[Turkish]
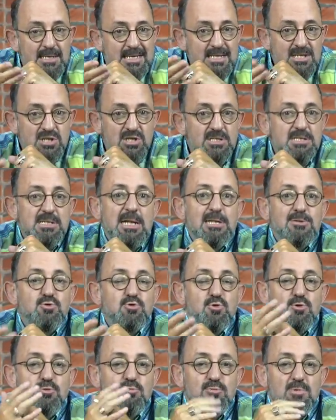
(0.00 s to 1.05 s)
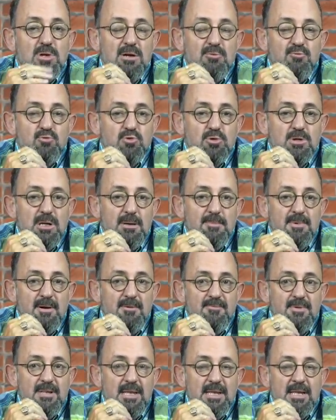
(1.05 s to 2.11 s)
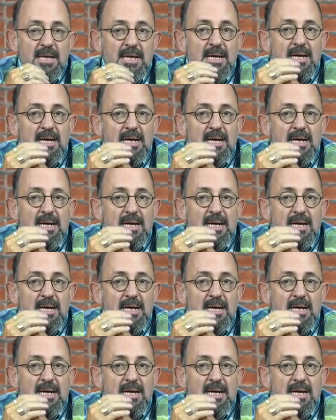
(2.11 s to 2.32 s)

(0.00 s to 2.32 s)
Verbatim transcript: Kişisel sorumluluğa vurgu yapan falan.